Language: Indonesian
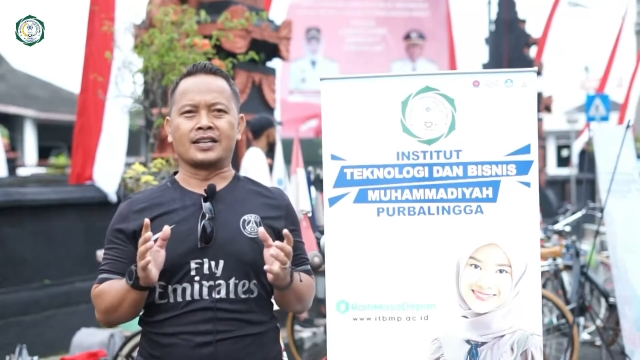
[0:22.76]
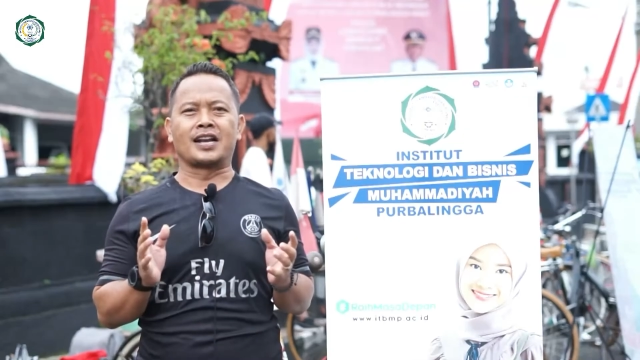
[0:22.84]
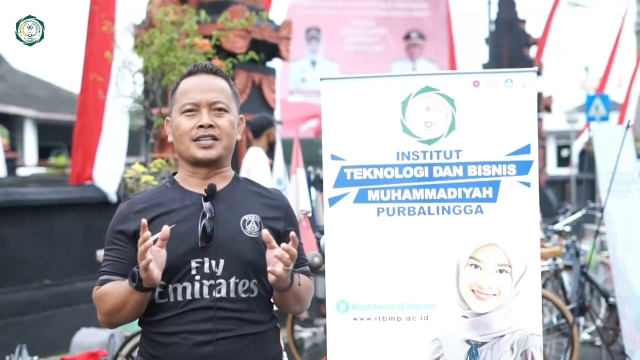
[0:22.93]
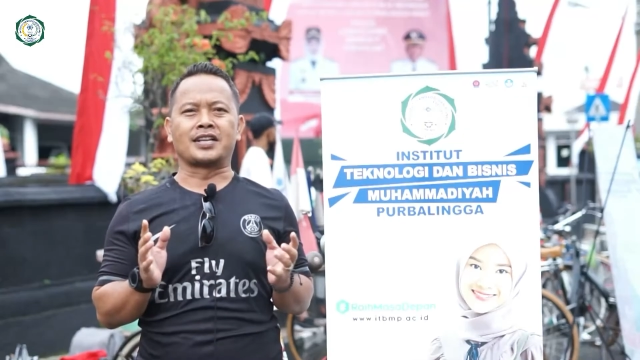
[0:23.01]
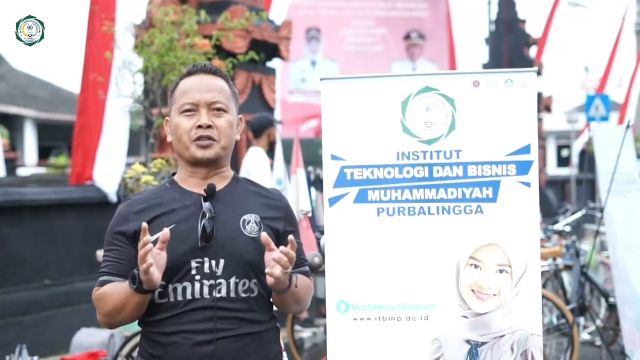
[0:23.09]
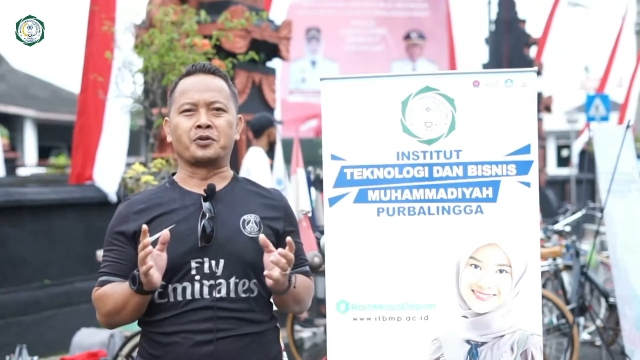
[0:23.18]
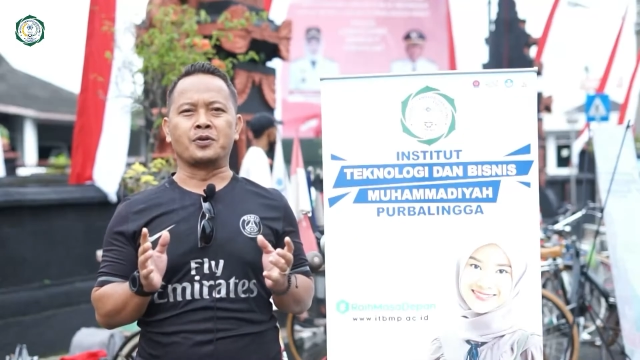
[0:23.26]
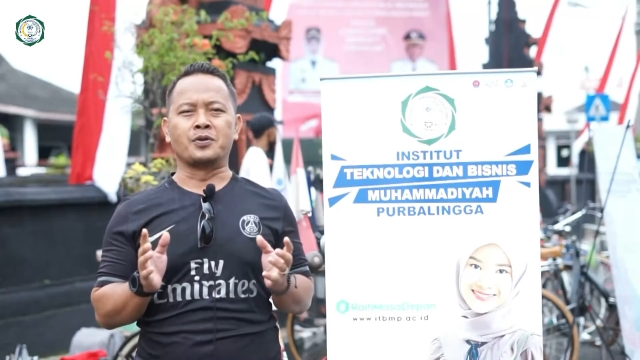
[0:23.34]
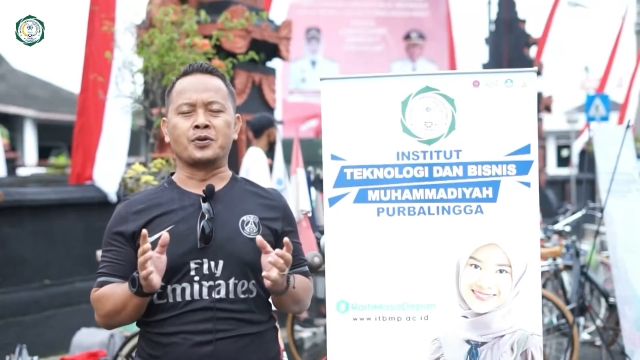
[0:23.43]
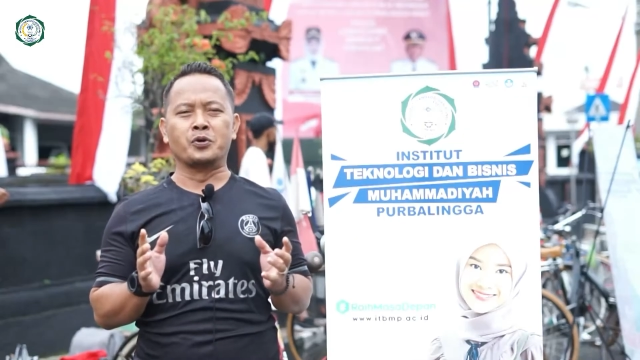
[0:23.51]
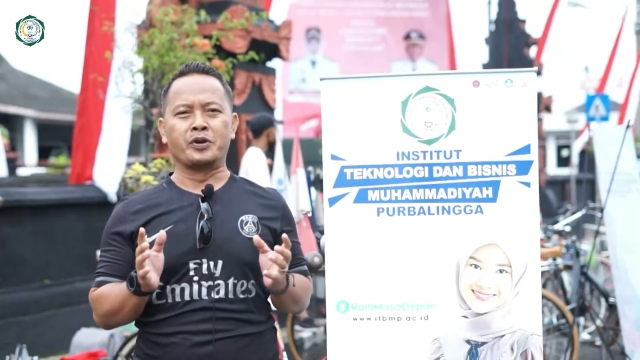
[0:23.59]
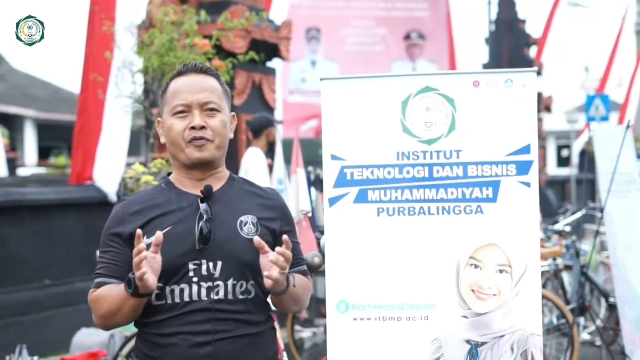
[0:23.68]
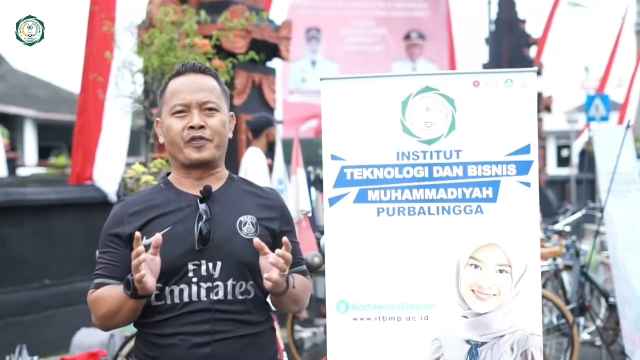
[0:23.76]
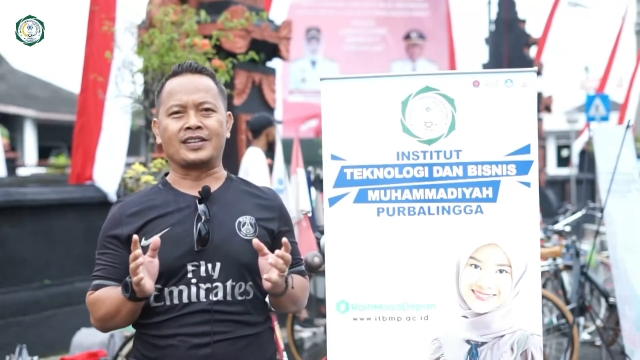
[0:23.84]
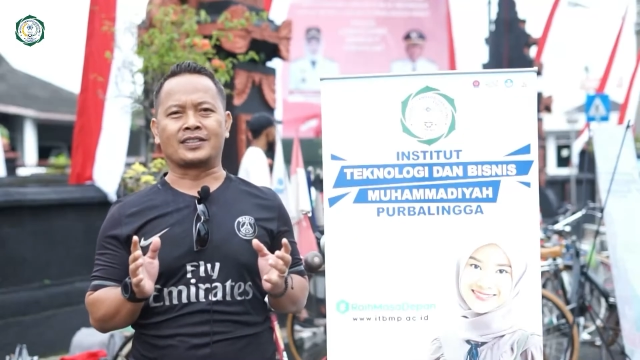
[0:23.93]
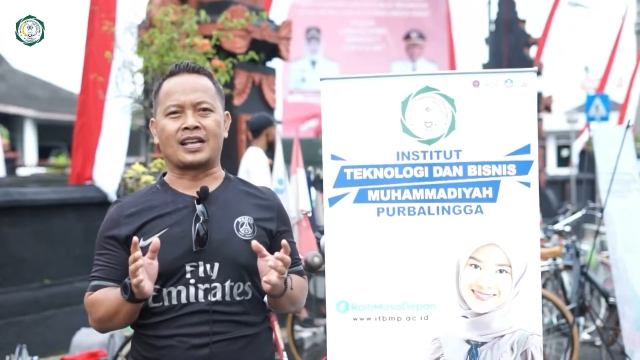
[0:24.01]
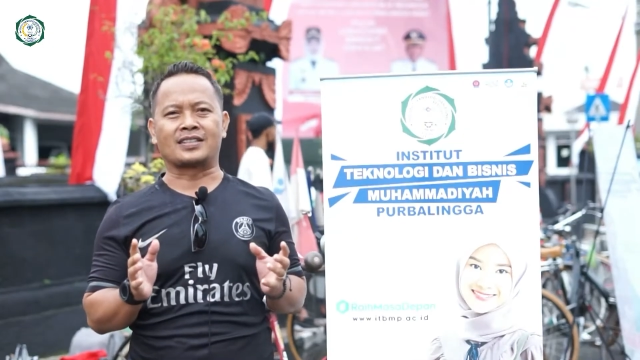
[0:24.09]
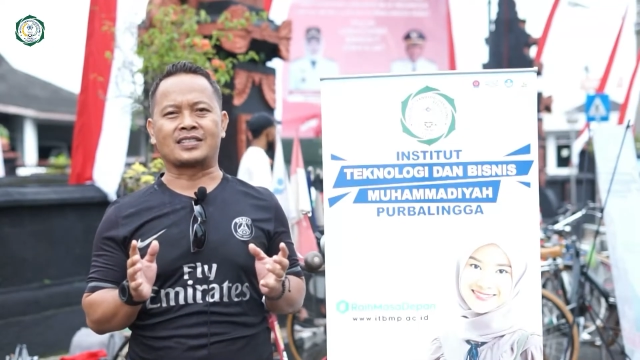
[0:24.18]
salah satu
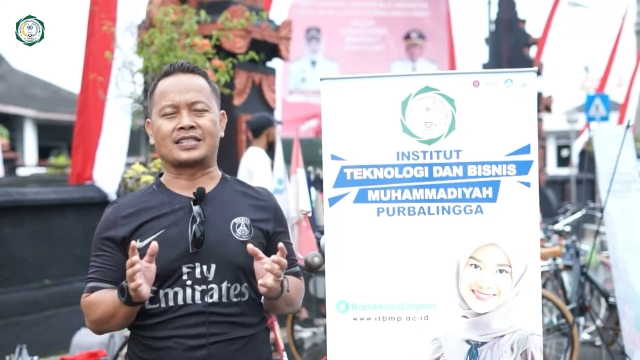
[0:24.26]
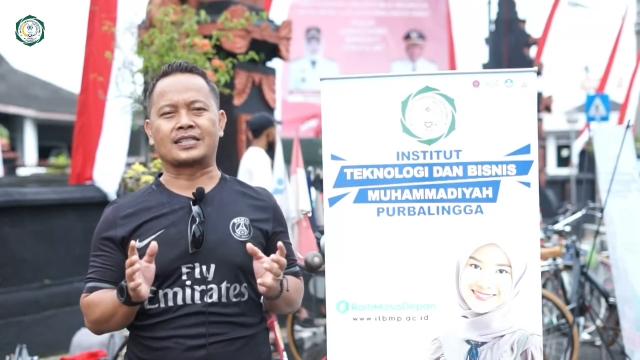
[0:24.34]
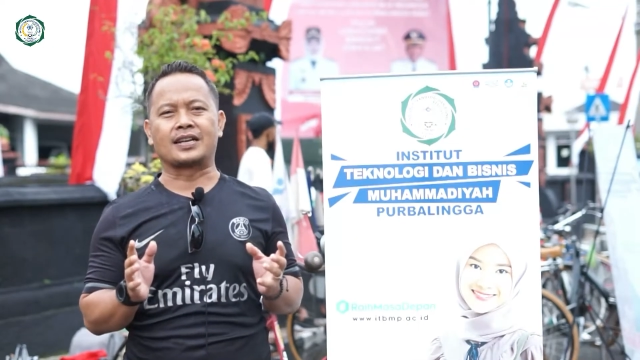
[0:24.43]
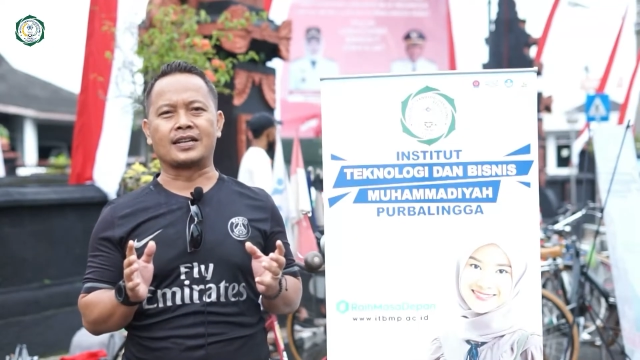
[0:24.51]
universitas